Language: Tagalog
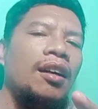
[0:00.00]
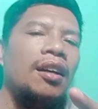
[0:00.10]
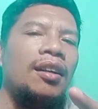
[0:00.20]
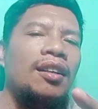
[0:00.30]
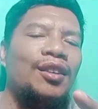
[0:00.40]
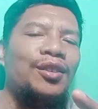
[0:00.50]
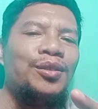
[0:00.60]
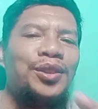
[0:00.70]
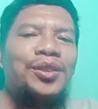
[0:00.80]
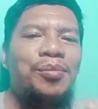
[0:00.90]
uh,
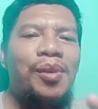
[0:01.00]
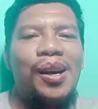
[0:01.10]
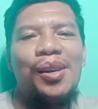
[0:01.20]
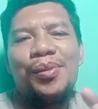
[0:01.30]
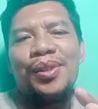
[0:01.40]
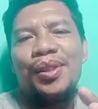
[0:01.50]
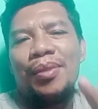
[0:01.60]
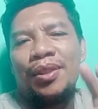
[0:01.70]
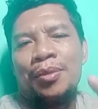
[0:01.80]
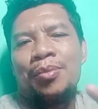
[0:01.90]
huwag nyo naman
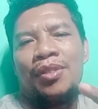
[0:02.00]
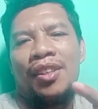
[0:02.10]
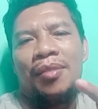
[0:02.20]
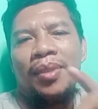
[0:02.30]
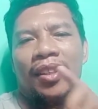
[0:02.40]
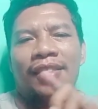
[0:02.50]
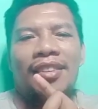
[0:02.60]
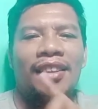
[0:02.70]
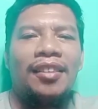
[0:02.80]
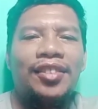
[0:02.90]
kalimutan mag-subscribe
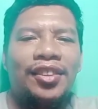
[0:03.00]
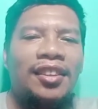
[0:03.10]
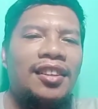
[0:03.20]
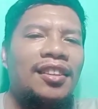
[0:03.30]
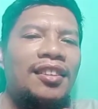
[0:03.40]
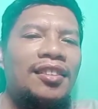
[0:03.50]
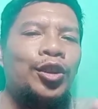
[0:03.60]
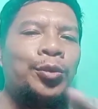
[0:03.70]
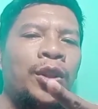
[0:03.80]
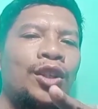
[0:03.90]
at hit nyo na rin ang
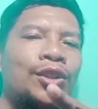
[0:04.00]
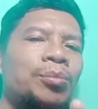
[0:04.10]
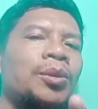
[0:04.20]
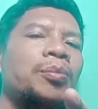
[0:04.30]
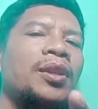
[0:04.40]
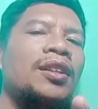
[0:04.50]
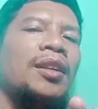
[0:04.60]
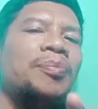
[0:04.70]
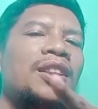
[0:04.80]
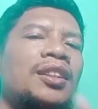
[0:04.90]
notification bell
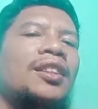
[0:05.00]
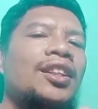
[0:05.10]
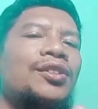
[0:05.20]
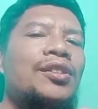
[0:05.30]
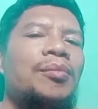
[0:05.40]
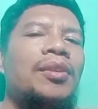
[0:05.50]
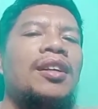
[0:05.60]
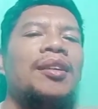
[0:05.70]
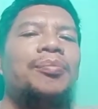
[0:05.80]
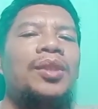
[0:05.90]
para updated kayo sa
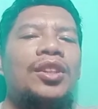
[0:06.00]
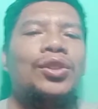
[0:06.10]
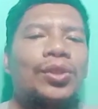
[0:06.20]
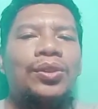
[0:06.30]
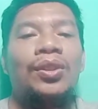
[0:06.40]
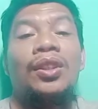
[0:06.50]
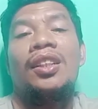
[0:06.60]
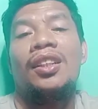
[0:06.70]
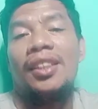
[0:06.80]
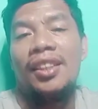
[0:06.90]
mga video
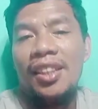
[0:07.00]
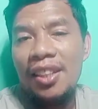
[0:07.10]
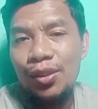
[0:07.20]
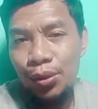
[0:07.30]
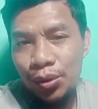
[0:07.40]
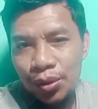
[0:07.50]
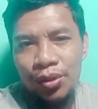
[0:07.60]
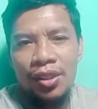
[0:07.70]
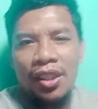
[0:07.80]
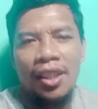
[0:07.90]
na
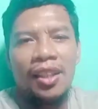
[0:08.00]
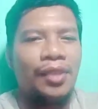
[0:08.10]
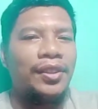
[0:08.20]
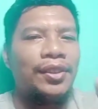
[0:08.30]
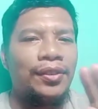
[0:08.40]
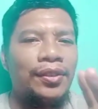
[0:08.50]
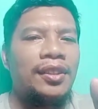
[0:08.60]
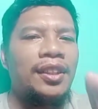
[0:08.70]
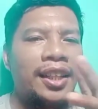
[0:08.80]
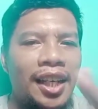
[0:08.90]
susunod na gagawin
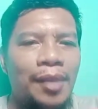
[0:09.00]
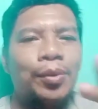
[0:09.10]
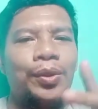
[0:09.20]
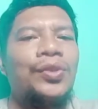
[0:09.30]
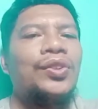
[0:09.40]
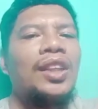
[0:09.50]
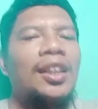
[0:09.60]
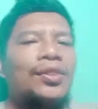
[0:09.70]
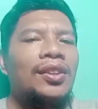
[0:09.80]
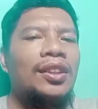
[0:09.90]
ko na i-upload ko
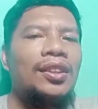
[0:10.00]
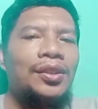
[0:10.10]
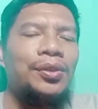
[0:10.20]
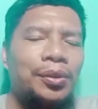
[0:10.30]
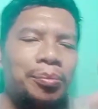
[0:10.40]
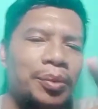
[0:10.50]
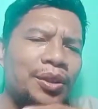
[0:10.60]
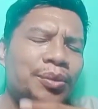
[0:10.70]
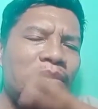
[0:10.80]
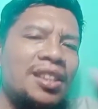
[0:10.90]
na katulad nito.
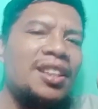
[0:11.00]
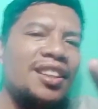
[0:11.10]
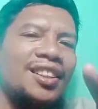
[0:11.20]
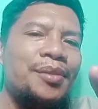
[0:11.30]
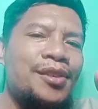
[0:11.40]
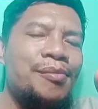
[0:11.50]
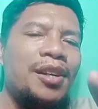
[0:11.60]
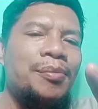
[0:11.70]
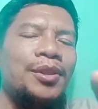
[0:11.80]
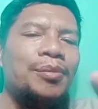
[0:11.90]
Pero minsan lang naman ako
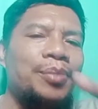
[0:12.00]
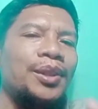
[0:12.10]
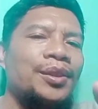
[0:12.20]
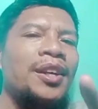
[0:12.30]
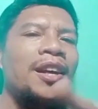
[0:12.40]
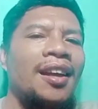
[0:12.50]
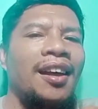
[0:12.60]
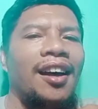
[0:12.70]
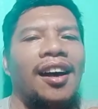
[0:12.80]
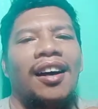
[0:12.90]
mag-upload. Pero
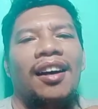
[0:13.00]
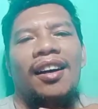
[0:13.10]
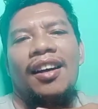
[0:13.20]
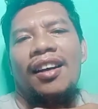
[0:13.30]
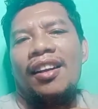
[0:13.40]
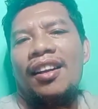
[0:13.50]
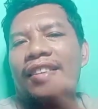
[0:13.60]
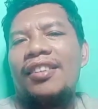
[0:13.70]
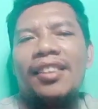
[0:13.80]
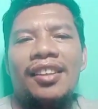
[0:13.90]
uh,
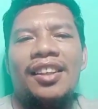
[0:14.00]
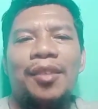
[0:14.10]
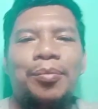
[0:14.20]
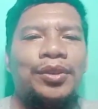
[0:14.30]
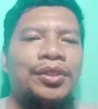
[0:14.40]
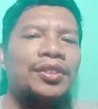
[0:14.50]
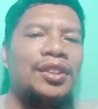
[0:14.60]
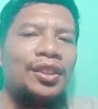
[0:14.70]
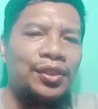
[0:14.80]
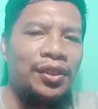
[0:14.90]
lahat ng ina-upload ko
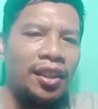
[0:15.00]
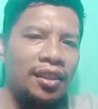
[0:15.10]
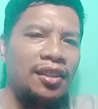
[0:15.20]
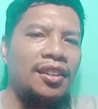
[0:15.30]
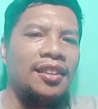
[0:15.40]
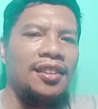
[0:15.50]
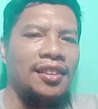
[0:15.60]
dito ay